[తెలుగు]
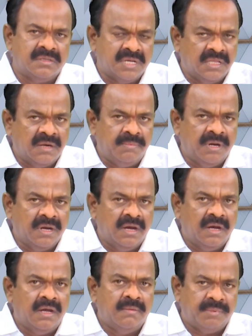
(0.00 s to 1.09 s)
సందర్భంగా
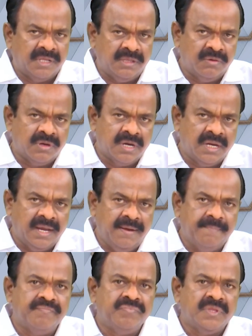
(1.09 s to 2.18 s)
ప్రతి ఒక్కరికి
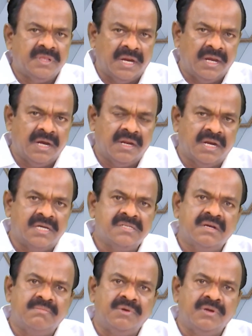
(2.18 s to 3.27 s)
తెలంగాణ
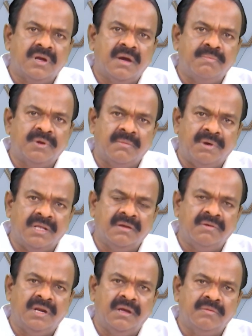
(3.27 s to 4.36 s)
రాష్ట్ర కాపుకుల
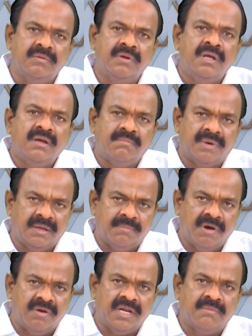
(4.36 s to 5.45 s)
బాంధవ్యులకు మరి
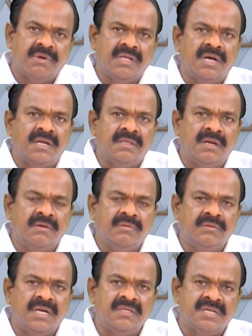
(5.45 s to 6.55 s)
భవన నిర్మాణ దాతలకు
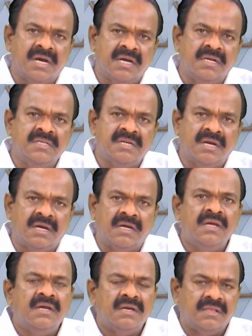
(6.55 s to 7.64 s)
దానికి సహకరించిన
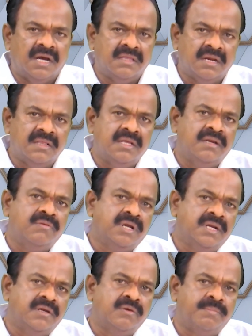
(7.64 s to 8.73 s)
దాతలందరికీ కూడా
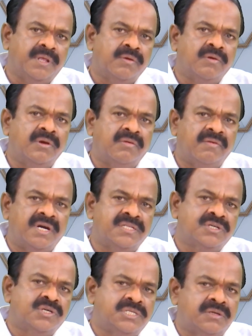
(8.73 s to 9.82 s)
నేను పదకొండవ
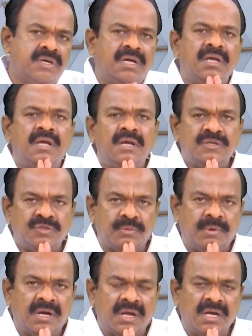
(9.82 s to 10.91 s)
వార్షికోత్సవ
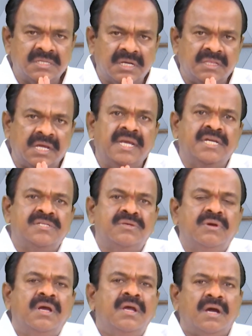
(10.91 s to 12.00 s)
శుభాకాంక్షలు తెలియజేస్తూ
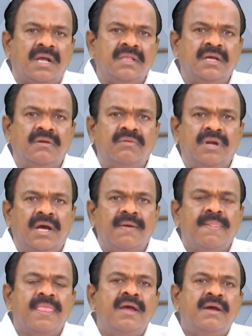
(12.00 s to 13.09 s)
అందరికీ కూడా
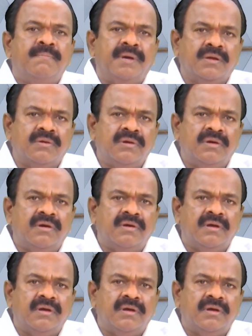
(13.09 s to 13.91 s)
పదకొండవ